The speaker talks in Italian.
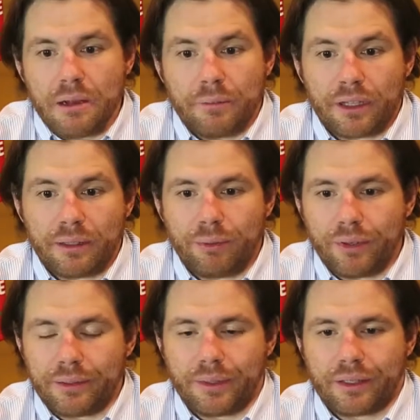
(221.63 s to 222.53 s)
Nel tempo
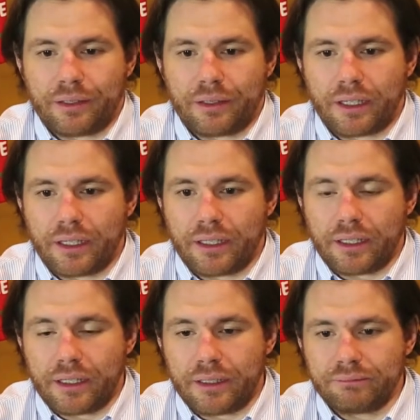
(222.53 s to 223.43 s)
libero
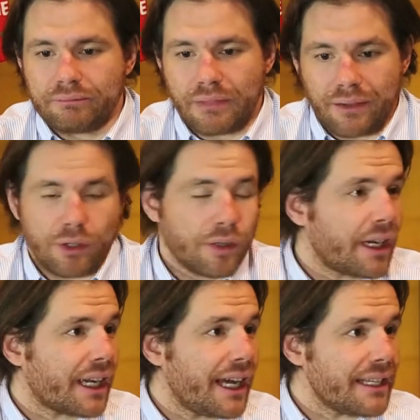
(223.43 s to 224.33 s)
eh, lavoro a
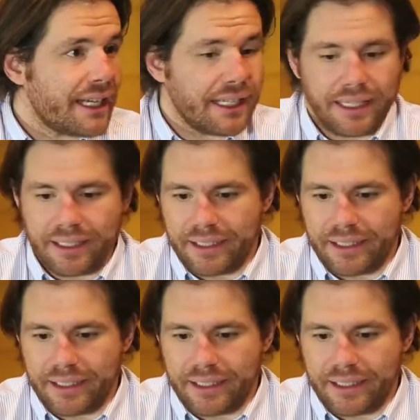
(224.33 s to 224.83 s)
casa nel,